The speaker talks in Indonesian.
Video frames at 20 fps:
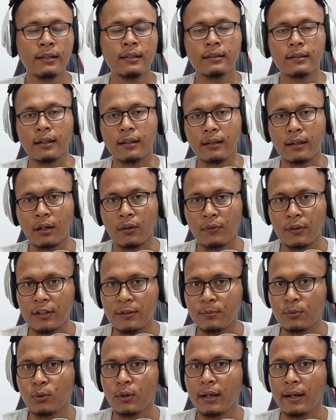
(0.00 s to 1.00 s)
tentang
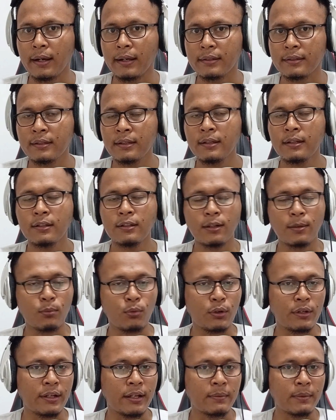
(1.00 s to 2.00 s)
Facebook Ads,
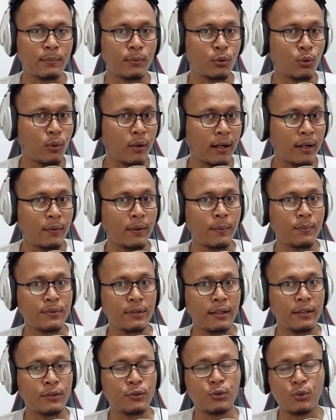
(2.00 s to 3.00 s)
kemudian membutuhkan
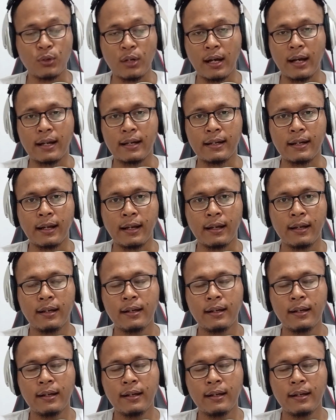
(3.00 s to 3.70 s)
website juga ada.